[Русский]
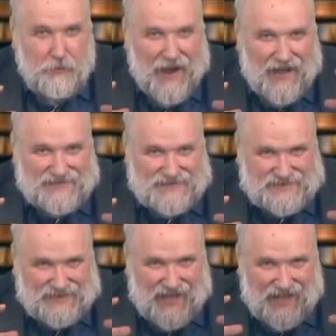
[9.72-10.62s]

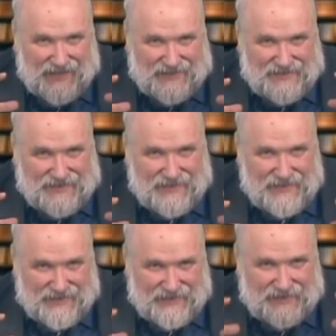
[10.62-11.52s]
туман
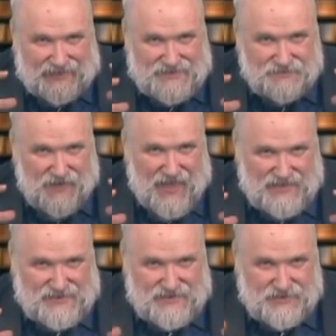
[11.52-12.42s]
тайны и
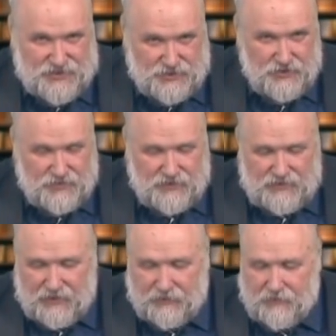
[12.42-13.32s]
неизвестности, что-то
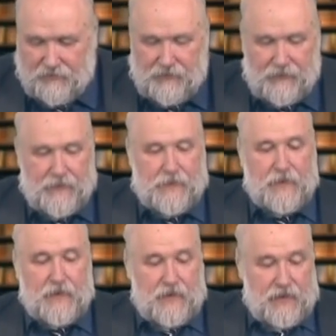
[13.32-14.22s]
вот такое. Да?
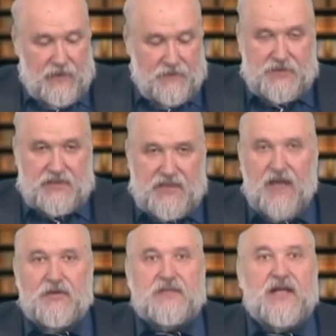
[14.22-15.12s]
я
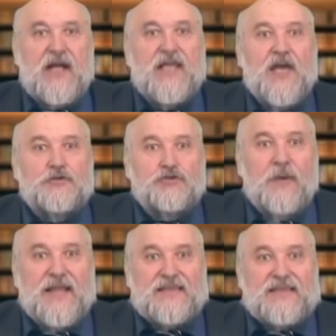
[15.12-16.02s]
всегда вот нагоняю
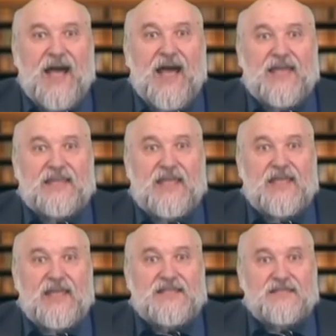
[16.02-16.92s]
туман
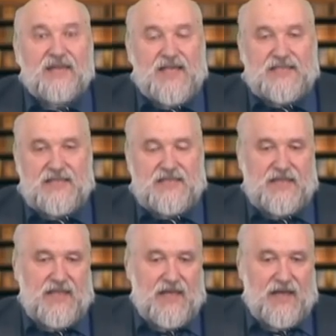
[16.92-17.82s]
тайны и
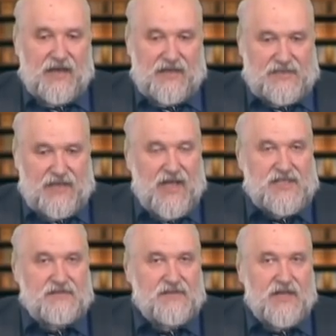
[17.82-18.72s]
неизвестности,
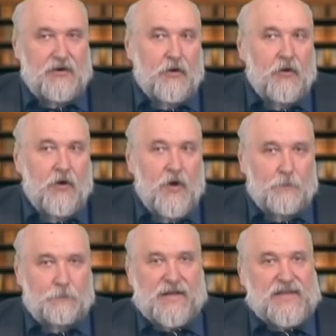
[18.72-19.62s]
рассказывая о
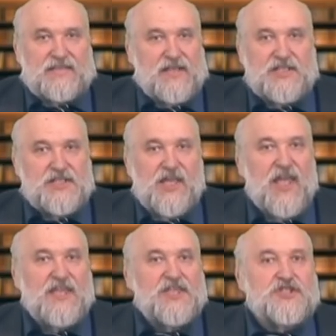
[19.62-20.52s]

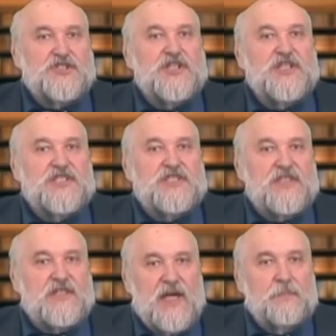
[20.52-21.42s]
происхождении
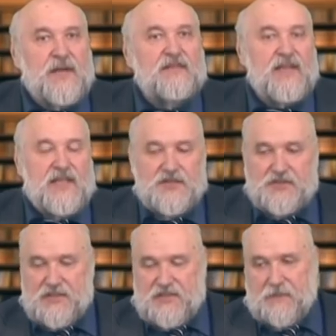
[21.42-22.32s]
жизни, да,
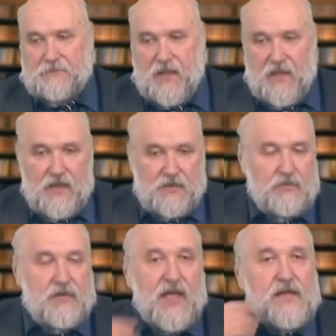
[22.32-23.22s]
появлении жизни.
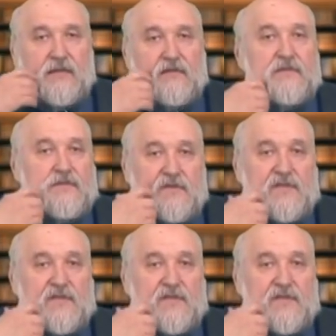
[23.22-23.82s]
Ну, я э,